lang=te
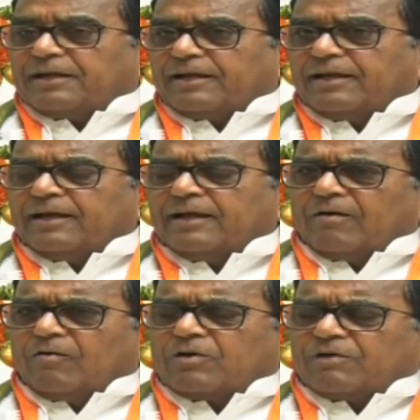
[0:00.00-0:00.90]
అంటే
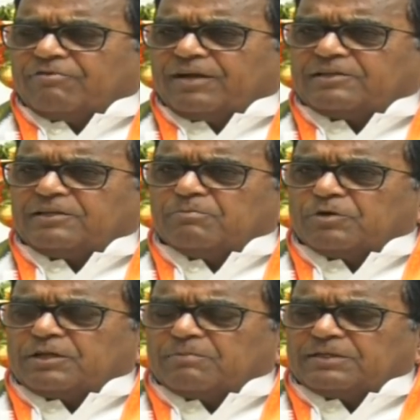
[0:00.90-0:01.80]
ఒక వ్యక్తి
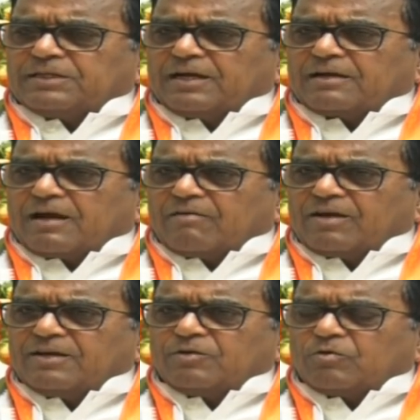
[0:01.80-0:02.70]
ముఖ్యమంత్రిగా
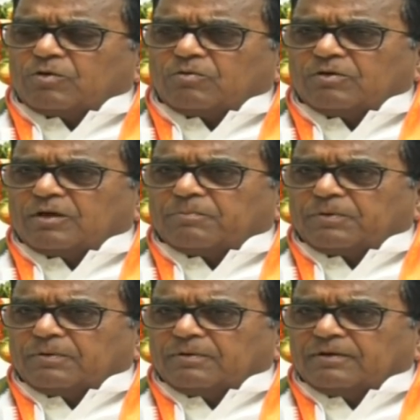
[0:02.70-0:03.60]
కావాలని
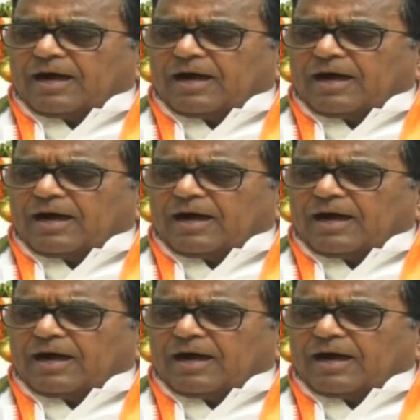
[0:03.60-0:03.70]
కోరుకున్నప్పుడు